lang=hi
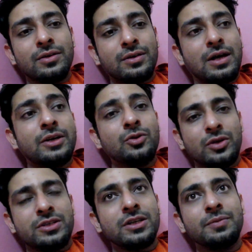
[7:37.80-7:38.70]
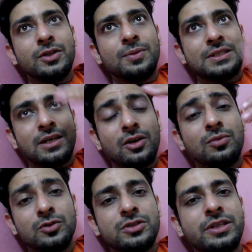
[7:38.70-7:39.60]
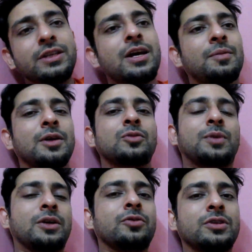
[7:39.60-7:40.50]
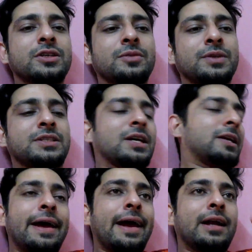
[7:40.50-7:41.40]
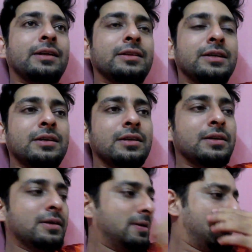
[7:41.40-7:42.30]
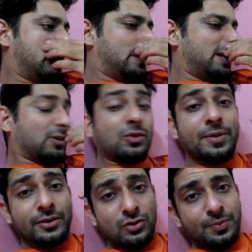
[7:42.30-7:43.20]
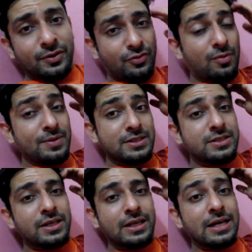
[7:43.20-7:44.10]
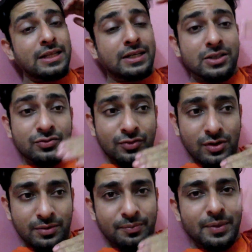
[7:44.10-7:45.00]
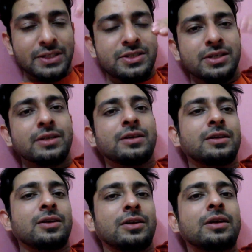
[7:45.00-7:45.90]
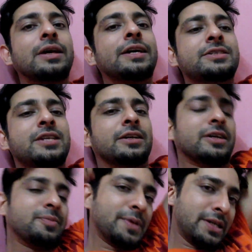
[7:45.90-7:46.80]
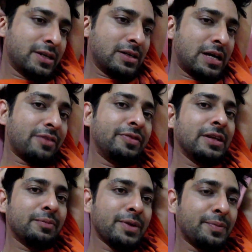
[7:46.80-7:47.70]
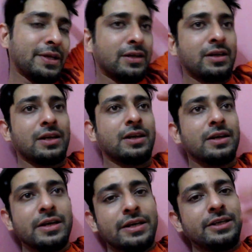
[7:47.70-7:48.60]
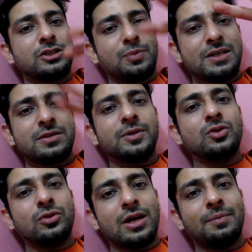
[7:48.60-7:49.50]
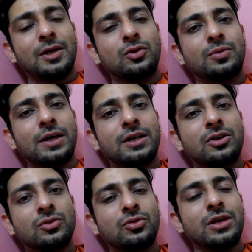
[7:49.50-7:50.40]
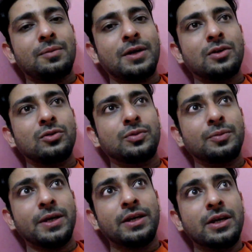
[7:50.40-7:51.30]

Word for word: का ड्यूरेशन भी तो बचा रहा है ऑलमोस्ट तीन यामा लूप का ड्यूरेशन बचा रहा है एंड देन uh, तुम्हें जो परफॉर्मेंस दे रहा है दैट इज़ फॉर मच एक्सटेंडेड पीरियड काफ़ी लंबे पीरियड के लिए इस पैसे में दो यामा लूप आएगा और दो यामा लूप तुम्हें